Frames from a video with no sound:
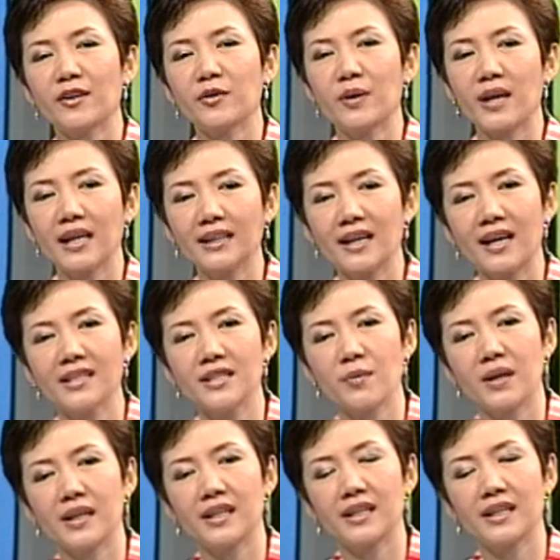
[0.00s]
คุณนัทคะ ส
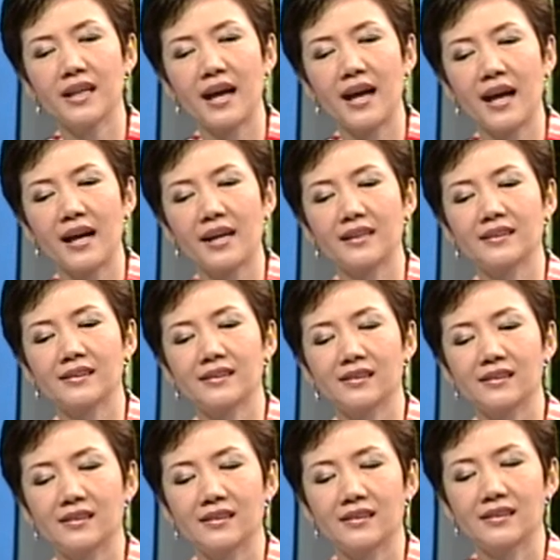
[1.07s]
วัสดีค่ะ
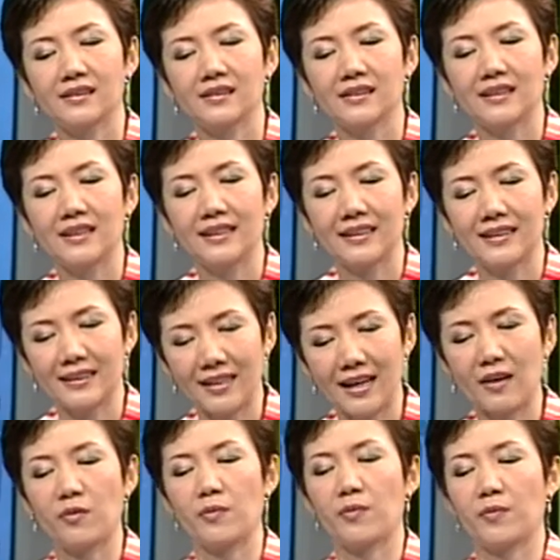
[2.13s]
สวัสดีครับ ส
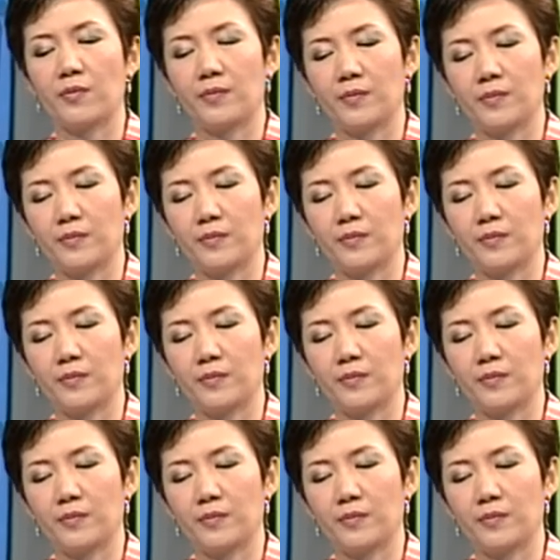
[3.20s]
วัสดีคุณนัท